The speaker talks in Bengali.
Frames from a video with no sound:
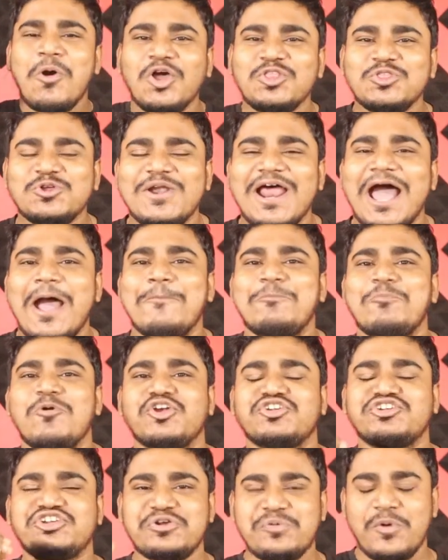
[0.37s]
বন্ধুরা
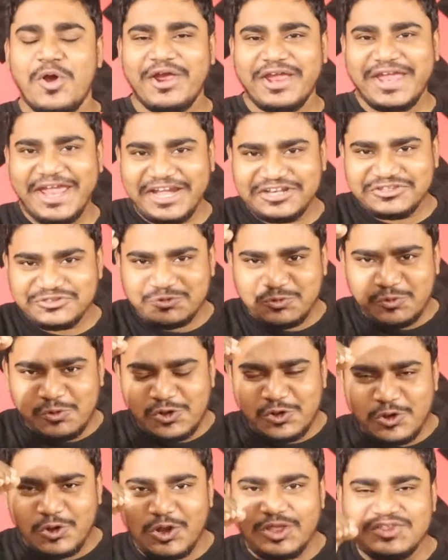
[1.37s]
পশ্চিমবঙ্গের
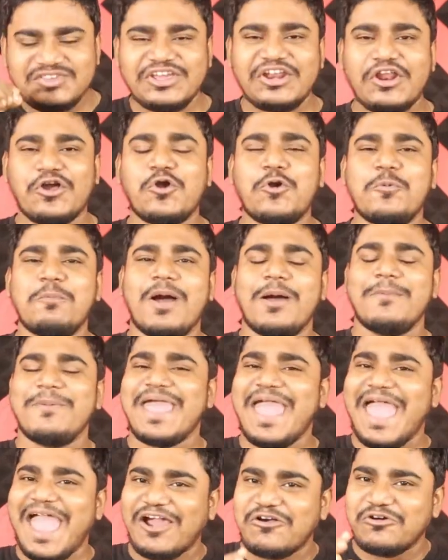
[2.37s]
স্কুলগুলো যেরকমভাবে
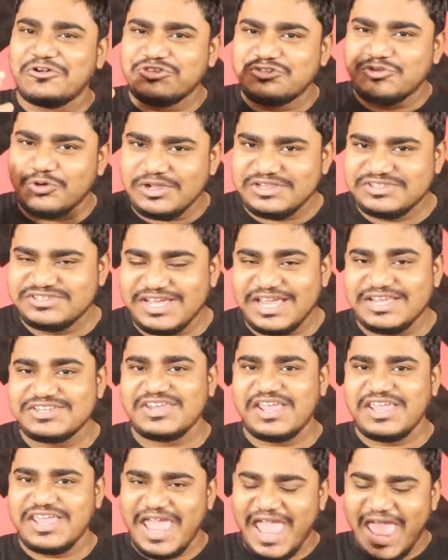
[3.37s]
এখন চলছে
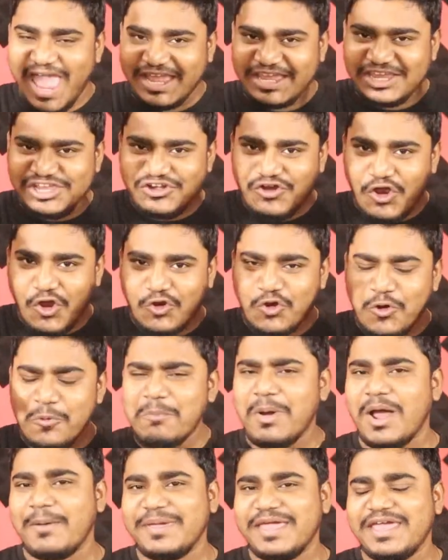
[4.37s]
সেই একই
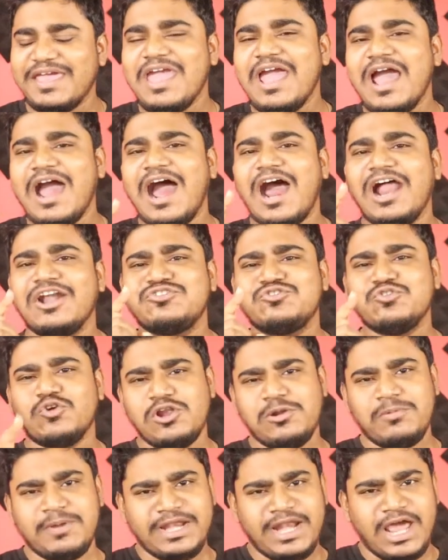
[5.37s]
রকমভাবে আর
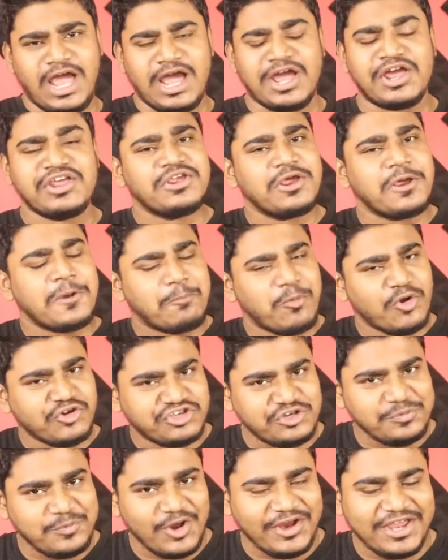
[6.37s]
চলবে না
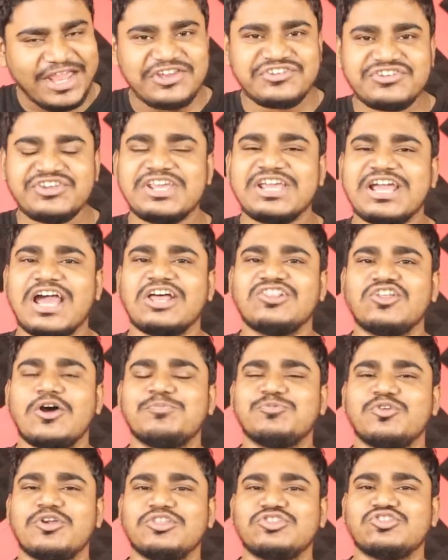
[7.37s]
পশ্চিমবঙ্গের শিক্ষা
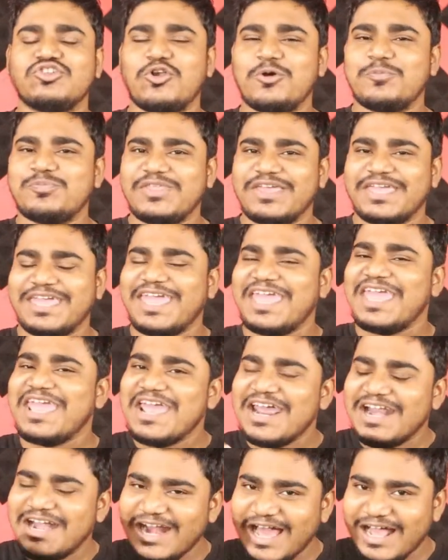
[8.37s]
দপ্তরের তরফ থেকে
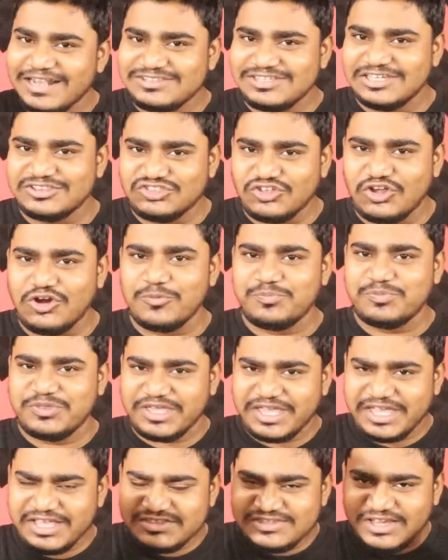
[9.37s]
রাজ্যের তরফ
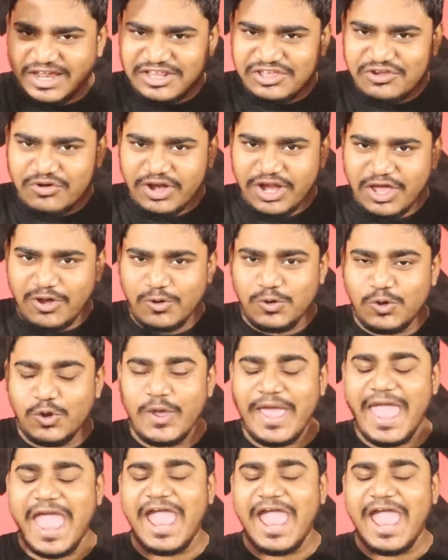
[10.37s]
থেকে জারি করা হলো